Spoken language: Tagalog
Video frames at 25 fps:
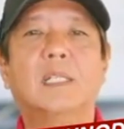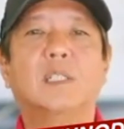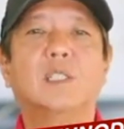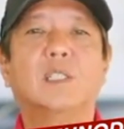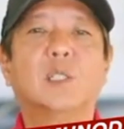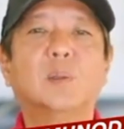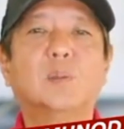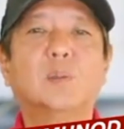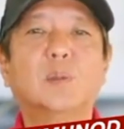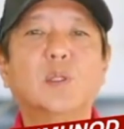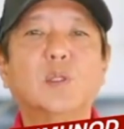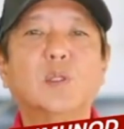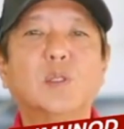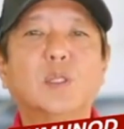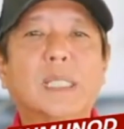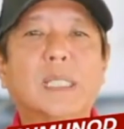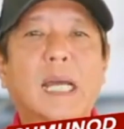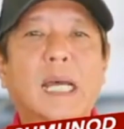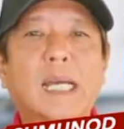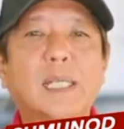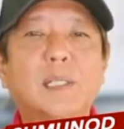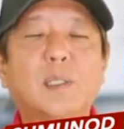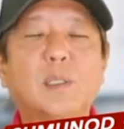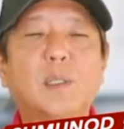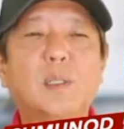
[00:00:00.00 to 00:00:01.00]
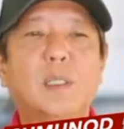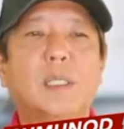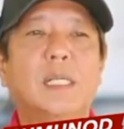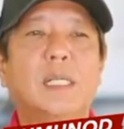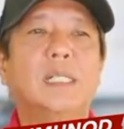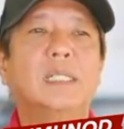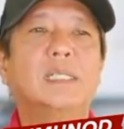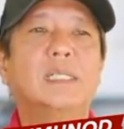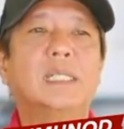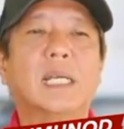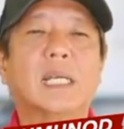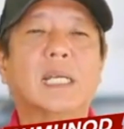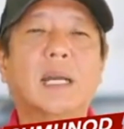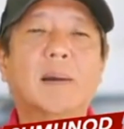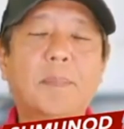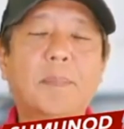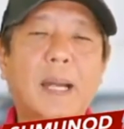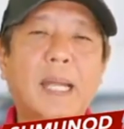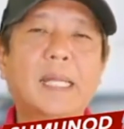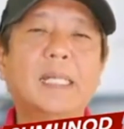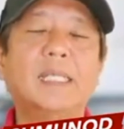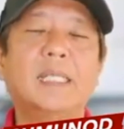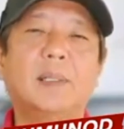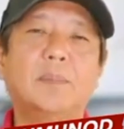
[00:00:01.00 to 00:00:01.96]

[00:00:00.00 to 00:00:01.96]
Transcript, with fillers: Sumunod tayo sa gabay